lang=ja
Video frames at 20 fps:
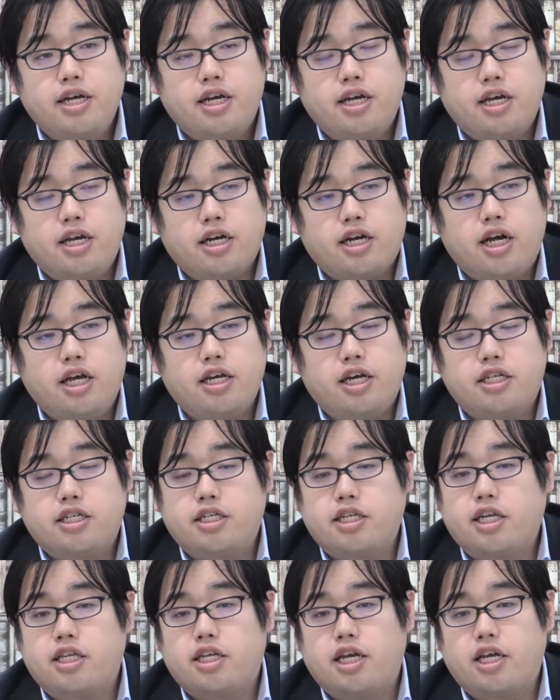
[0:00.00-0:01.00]
えー、解
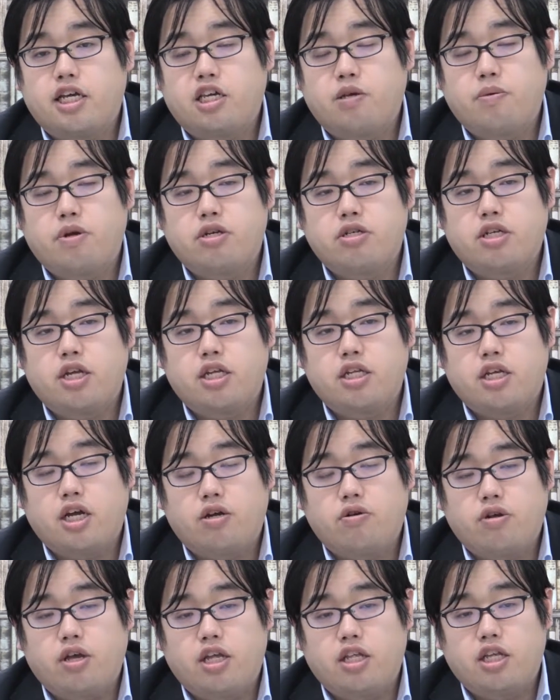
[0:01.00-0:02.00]
決センターや決める
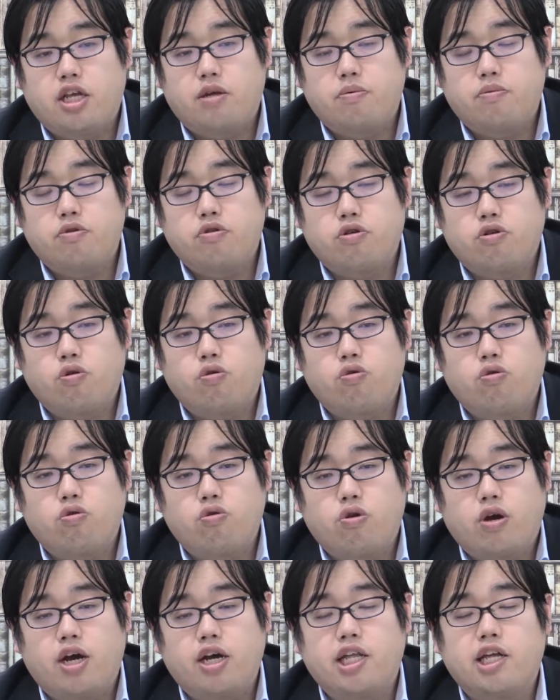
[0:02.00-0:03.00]
センターの現代文の評
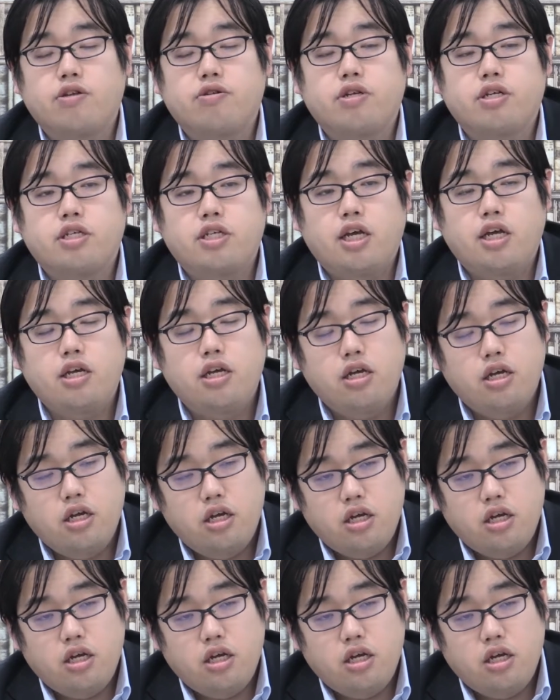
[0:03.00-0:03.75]
論の範断ですね、